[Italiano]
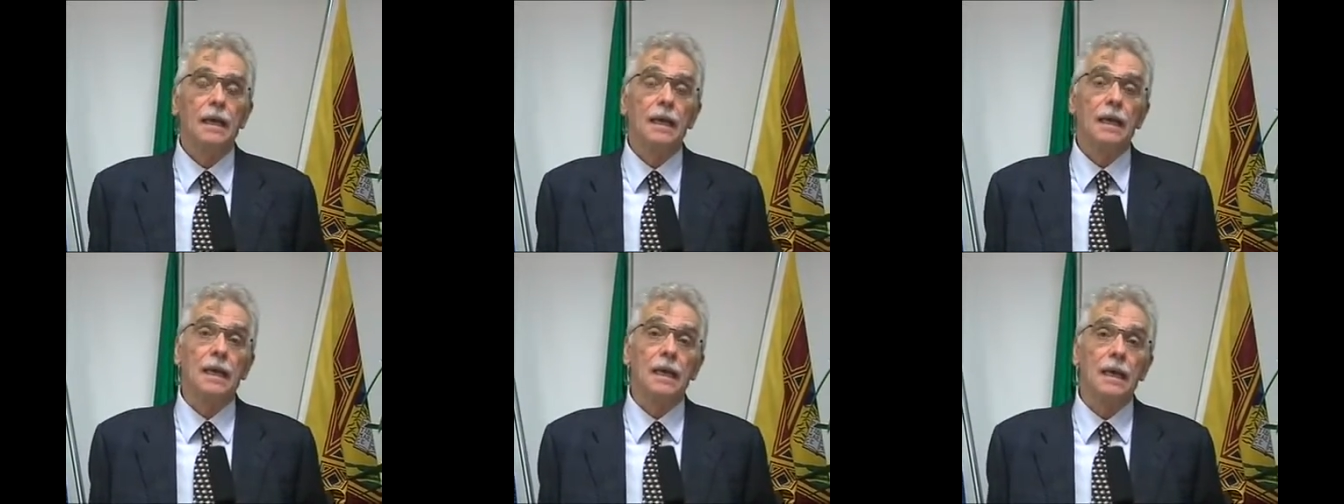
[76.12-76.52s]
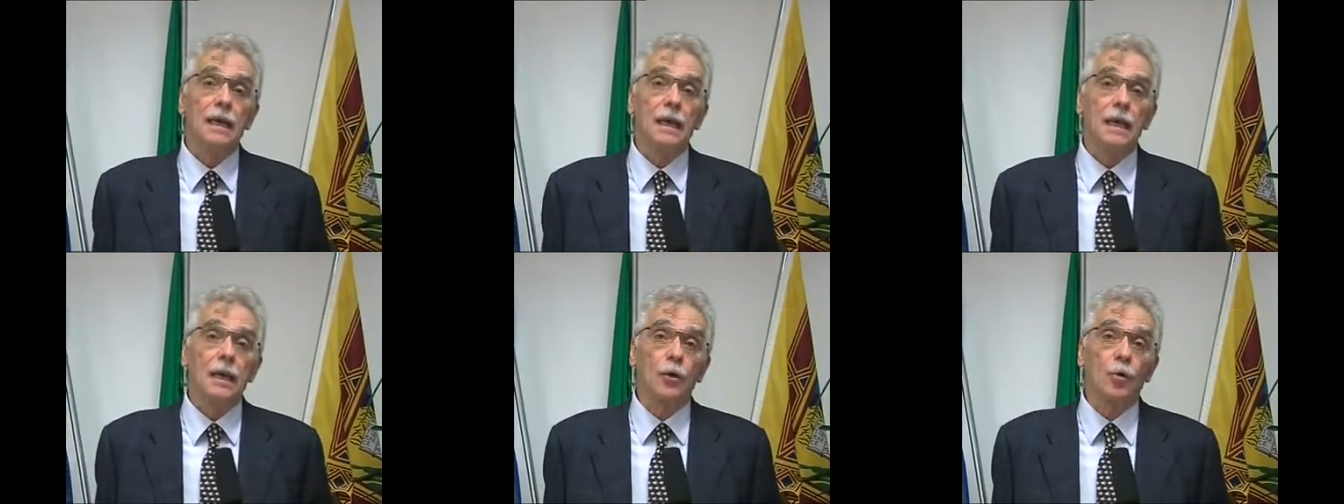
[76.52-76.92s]

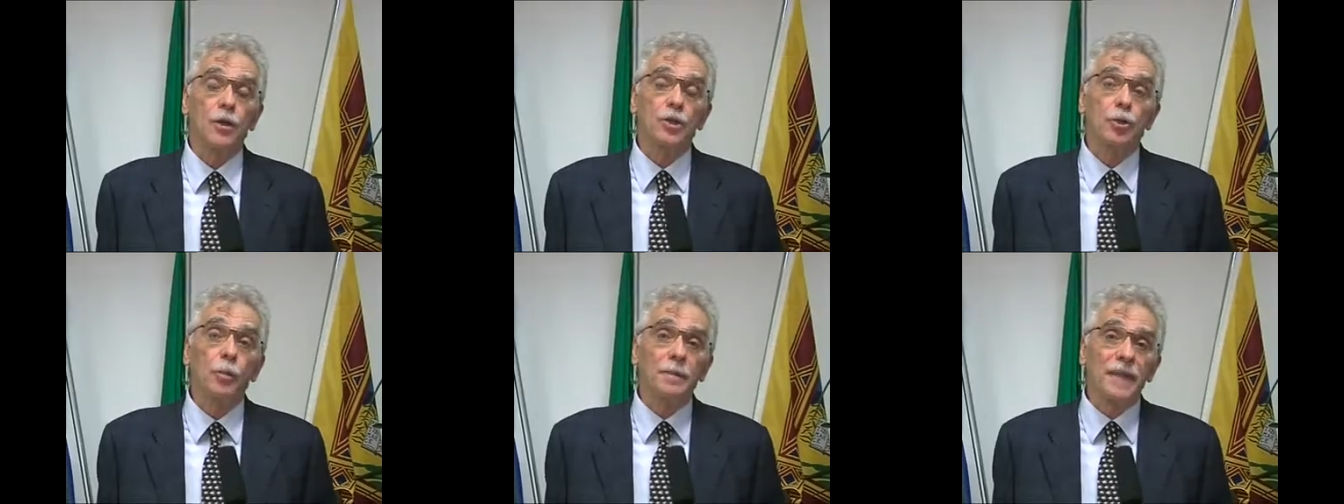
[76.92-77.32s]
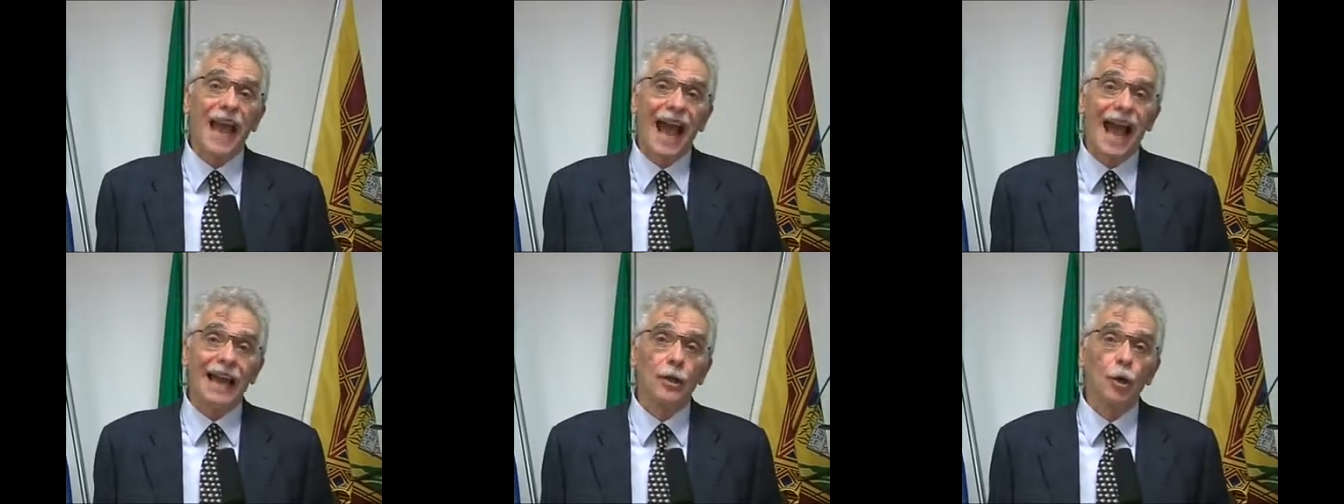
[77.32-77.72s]
E questo
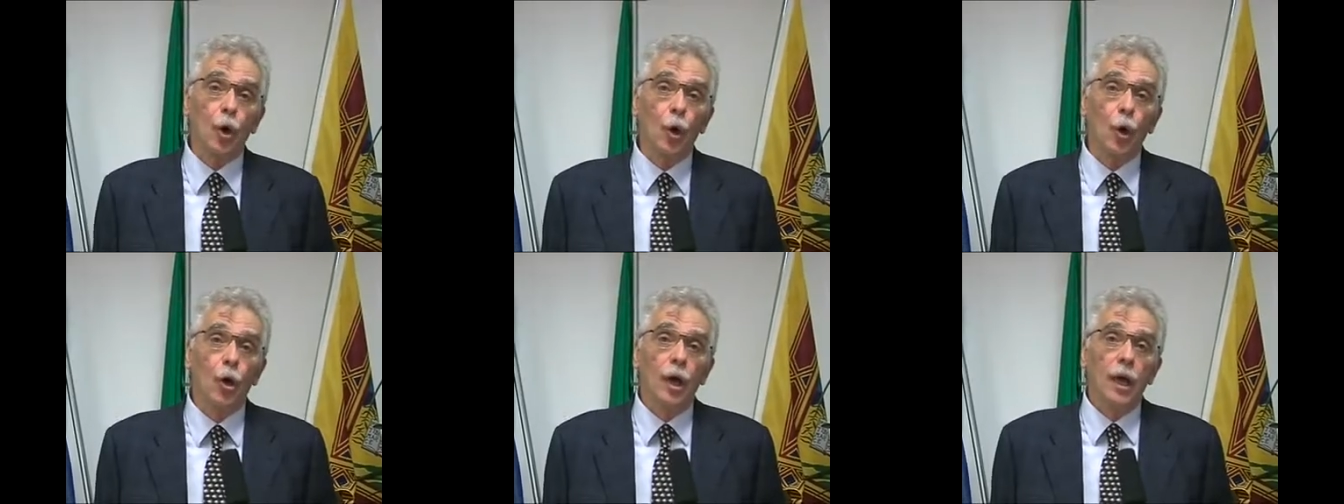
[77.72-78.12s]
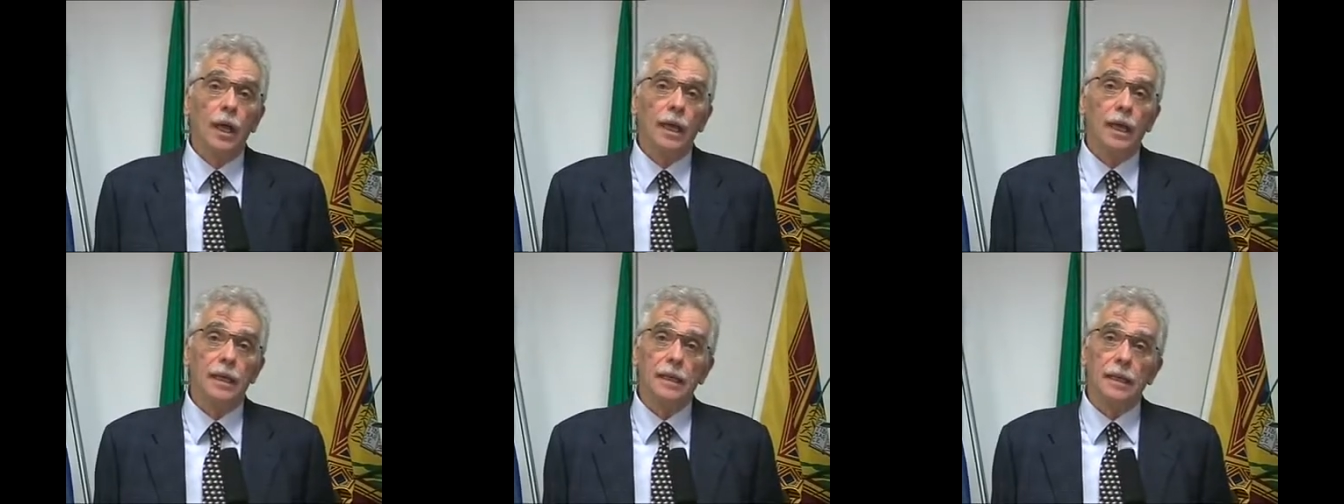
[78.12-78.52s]
piano
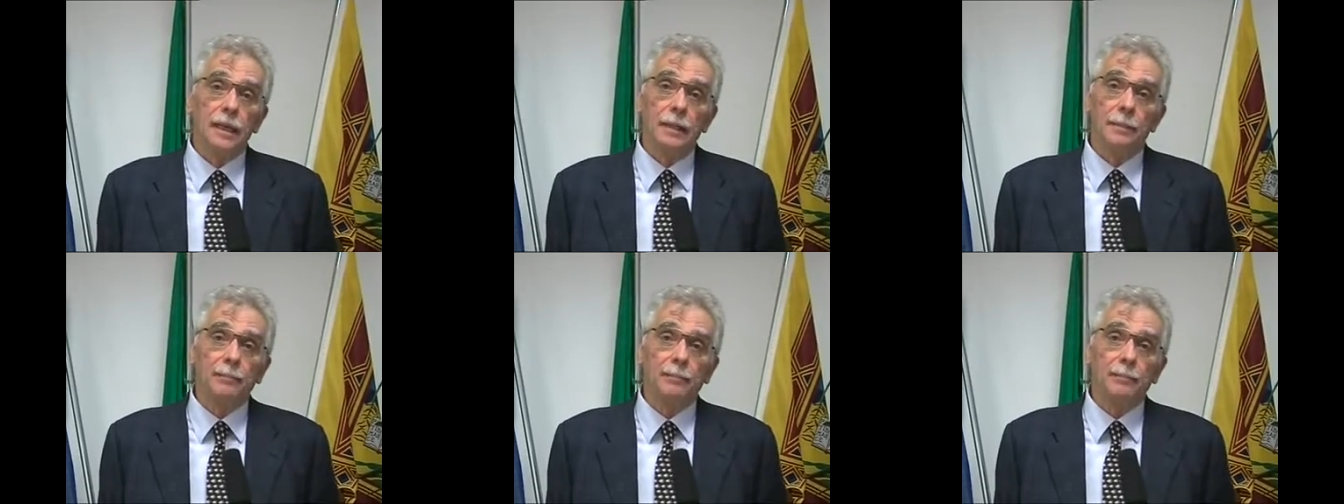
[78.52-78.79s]
eh,